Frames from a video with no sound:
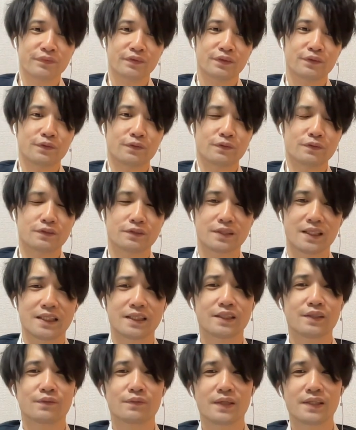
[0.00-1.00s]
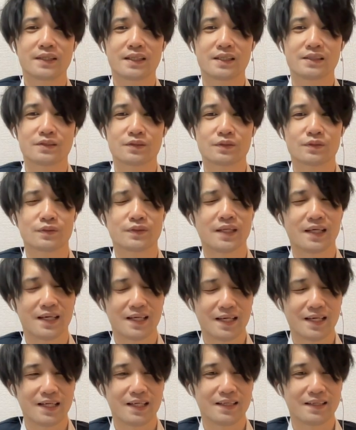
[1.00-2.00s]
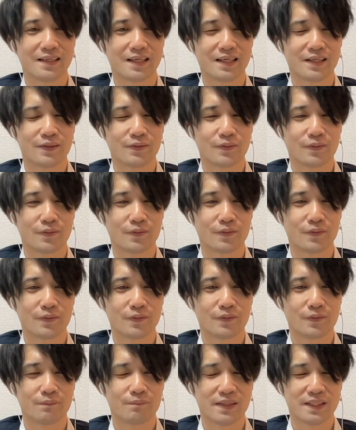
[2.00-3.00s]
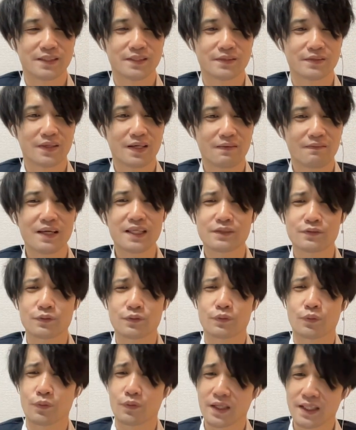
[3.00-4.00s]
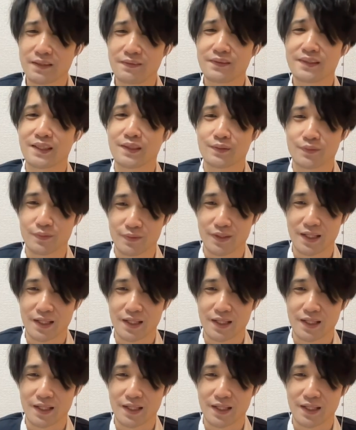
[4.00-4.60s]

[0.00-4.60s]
どうするかっ言われたらちょっとね、はい、あのパズドラはちょっと動画ではなく、